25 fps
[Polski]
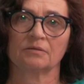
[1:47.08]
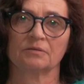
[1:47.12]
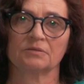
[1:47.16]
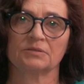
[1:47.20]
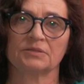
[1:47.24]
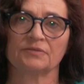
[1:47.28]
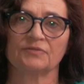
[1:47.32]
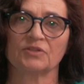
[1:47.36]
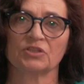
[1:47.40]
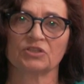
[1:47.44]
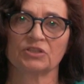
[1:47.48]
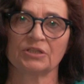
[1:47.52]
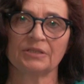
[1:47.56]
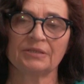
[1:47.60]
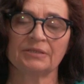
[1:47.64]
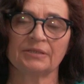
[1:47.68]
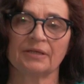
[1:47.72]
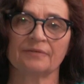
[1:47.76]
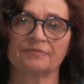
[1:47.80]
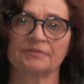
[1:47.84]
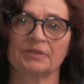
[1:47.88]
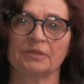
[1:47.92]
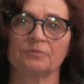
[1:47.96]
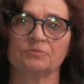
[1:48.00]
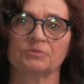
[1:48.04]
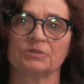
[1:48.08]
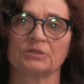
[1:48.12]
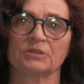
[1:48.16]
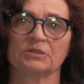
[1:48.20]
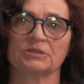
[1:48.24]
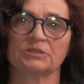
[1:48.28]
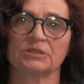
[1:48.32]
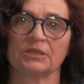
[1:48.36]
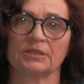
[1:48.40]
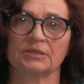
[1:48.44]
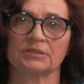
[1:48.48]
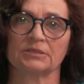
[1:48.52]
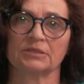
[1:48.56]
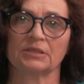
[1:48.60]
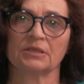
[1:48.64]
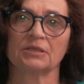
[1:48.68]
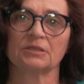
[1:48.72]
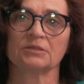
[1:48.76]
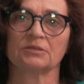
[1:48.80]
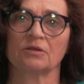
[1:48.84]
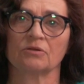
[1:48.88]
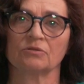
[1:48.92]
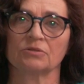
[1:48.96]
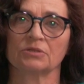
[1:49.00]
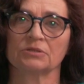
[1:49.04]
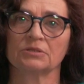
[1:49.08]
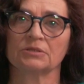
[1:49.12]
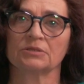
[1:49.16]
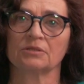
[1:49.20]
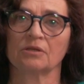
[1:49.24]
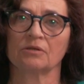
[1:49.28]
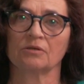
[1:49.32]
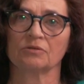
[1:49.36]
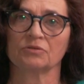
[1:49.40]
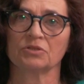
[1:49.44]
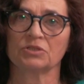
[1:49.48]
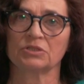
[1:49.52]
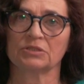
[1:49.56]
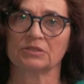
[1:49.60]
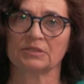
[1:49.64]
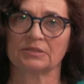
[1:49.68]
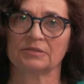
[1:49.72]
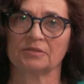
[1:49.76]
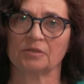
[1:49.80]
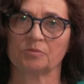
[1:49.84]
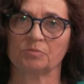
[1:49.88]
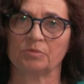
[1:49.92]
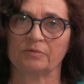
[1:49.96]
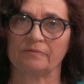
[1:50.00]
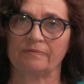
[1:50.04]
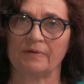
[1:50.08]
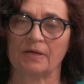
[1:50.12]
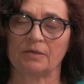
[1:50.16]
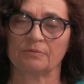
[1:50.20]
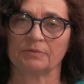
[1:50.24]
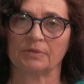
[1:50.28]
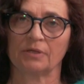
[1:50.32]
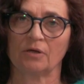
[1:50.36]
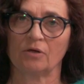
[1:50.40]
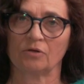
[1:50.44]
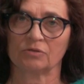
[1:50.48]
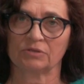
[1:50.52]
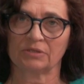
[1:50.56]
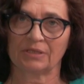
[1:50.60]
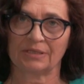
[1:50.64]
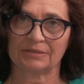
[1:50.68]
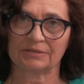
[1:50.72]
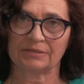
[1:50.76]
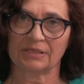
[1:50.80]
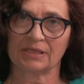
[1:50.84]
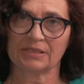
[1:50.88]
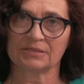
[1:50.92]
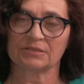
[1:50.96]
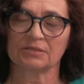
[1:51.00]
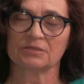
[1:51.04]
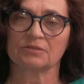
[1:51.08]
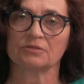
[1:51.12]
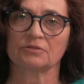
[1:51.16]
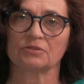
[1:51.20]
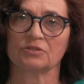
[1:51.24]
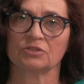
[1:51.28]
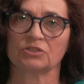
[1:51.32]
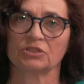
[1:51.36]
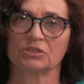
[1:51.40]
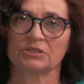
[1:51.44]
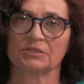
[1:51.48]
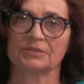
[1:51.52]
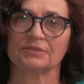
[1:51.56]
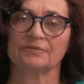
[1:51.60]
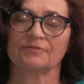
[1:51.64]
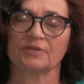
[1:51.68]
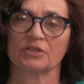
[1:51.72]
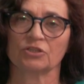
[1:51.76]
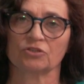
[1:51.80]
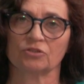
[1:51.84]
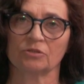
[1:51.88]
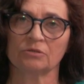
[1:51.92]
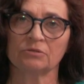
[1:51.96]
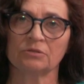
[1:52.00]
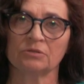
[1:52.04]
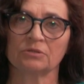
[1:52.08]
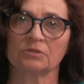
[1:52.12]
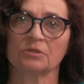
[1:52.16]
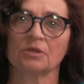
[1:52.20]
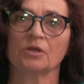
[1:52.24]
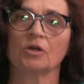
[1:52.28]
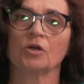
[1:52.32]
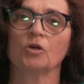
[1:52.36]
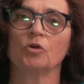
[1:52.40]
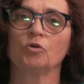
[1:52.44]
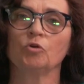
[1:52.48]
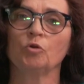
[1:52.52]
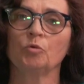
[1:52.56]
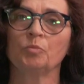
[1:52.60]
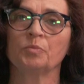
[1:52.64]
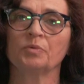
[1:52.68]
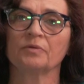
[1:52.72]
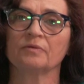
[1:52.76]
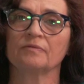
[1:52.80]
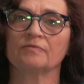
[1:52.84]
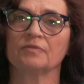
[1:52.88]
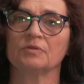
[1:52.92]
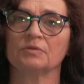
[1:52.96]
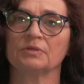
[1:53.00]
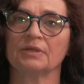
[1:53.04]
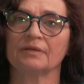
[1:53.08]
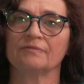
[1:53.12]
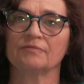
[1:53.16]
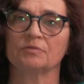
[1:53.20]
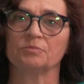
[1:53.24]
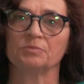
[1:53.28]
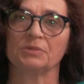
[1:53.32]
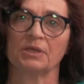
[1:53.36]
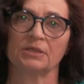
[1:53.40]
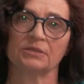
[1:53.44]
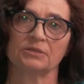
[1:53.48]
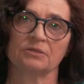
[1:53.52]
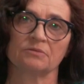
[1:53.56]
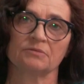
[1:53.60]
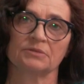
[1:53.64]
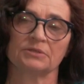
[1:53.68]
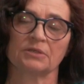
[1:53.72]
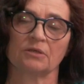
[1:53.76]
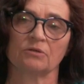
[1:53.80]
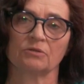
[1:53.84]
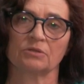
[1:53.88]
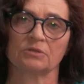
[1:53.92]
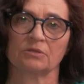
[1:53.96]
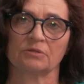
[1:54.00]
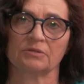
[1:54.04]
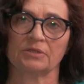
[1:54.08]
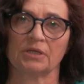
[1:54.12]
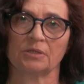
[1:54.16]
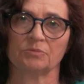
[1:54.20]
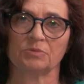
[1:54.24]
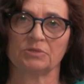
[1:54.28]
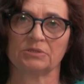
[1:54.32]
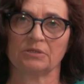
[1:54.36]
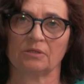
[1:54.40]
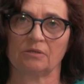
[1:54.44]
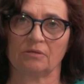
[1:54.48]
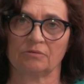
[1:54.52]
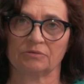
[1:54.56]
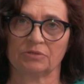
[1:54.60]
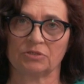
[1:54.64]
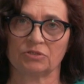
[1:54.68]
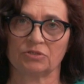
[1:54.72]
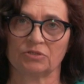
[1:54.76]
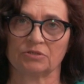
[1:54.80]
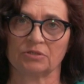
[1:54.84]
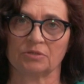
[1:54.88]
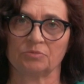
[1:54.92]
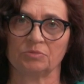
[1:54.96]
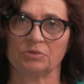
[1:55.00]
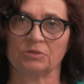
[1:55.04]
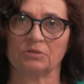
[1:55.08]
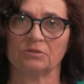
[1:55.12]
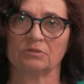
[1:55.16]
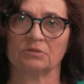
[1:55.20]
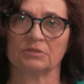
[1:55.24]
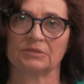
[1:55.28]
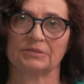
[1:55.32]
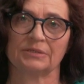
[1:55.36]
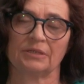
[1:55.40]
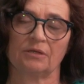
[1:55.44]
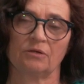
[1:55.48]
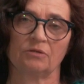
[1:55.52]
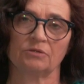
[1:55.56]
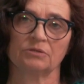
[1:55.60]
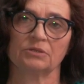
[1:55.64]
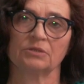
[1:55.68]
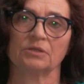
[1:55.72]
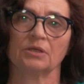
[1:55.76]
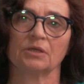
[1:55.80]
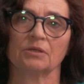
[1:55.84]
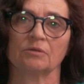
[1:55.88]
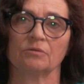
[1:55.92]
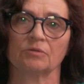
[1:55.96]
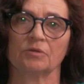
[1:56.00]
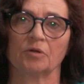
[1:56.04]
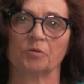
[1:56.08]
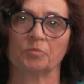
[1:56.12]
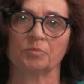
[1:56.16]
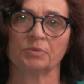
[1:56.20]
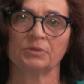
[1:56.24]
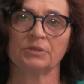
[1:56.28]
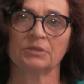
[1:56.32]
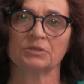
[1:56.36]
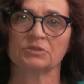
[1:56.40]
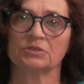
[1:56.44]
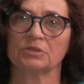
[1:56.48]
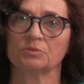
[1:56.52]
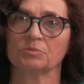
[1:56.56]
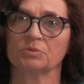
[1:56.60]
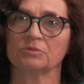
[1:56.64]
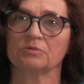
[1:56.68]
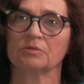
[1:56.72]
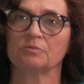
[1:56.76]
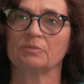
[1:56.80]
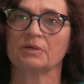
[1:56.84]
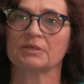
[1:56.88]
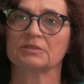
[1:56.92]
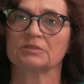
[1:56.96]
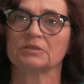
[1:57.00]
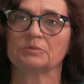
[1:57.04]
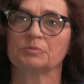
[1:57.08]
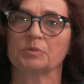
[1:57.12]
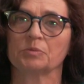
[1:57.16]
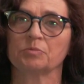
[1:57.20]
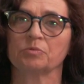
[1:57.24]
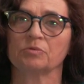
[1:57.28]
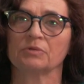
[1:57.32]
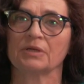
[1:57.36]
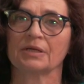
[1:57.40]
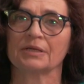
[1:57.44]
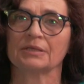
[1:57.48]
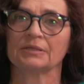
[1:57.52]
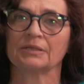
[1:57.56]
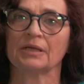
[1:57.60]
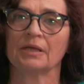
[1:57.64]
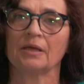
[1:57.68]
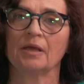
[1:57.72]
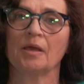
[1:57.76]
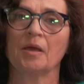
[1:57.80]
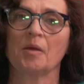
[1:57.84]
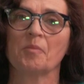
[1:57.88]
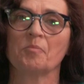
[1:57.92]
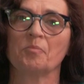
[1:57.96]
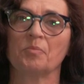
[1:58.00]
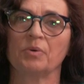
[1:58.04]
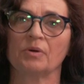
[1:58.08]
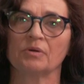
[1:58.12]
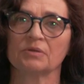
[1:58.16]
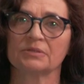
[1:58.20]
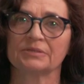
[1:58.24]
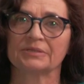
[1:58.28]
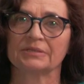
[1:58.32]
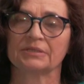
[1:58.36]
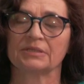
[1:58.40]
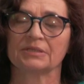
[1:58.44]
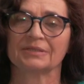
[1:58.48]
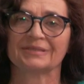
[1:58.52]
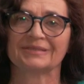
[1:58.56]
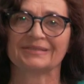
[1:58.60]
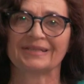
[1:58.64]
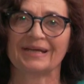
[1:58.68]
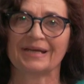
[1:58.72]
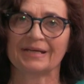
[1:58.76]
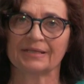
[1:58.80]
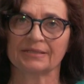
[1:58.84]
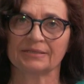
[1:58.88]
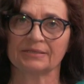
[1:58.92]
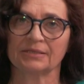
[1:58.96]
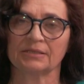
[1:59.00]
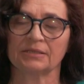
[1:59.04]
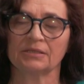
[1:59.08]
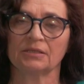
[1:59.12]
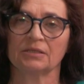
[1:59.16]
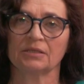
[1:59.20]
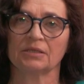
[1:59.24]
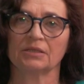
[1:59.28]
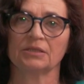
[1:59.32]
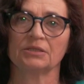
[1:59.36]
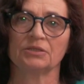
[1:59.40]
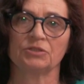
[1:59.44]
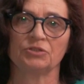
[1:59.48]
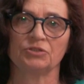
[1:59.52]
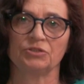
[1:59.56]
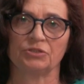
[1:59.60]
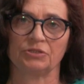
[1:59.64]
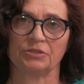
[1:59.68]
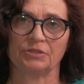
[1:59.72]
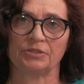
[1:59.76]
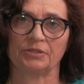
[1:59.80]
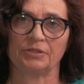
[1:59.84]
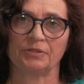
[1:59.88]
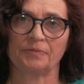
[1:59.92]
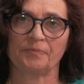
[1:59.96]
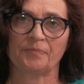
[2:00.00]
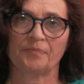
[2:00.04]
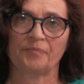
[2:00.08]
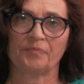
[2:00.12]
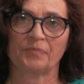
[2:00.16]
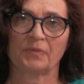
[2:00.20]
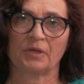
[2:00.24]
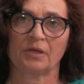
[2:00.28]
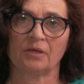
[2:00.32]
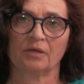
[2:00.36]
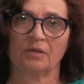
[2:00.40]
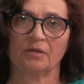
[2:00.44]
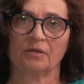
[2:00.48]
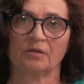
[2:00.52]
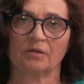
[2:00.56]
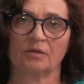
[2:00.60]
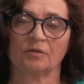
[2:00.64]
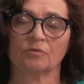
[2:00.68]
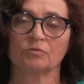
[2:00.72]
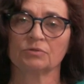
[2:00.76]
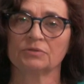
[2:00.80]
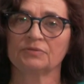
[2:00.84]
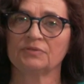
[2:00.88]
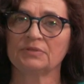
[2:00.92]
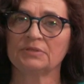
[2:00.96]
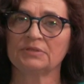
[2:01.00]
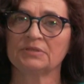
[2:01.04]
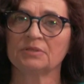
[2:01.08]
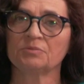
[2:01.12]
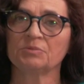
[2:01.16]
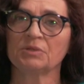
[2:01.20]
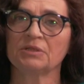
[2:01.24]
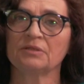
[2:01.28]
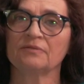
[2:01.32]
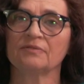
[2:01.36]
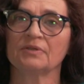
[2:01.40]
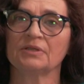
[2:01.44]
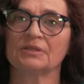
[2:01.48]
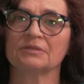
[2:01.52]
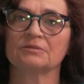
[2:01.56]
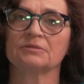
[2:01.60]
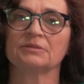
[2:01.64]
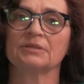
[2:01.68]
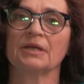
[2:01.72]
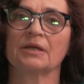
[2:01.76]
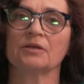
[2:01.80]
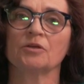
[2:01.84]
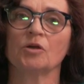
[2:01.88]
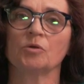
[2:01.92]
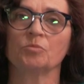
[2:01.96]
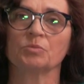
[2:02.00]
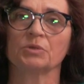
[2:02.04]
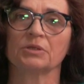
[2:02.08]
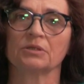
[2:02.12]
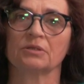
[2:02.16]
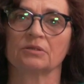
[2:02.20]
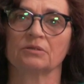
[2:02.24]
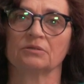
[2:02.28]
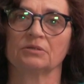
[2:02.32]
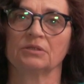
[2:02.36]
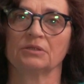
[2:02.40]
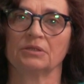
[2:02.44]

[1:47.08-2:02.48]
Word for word: Y, zwierzęta w tamtych czasach ogrody zoologiczne zdobywały od handlarzy zwierząt lub na wymianę z ogrodami zoologicznymi z zachodniej Europy, gdzie były bardzo popularne polskie sarny i dziki. Gutwińscy mieli wiele znajomych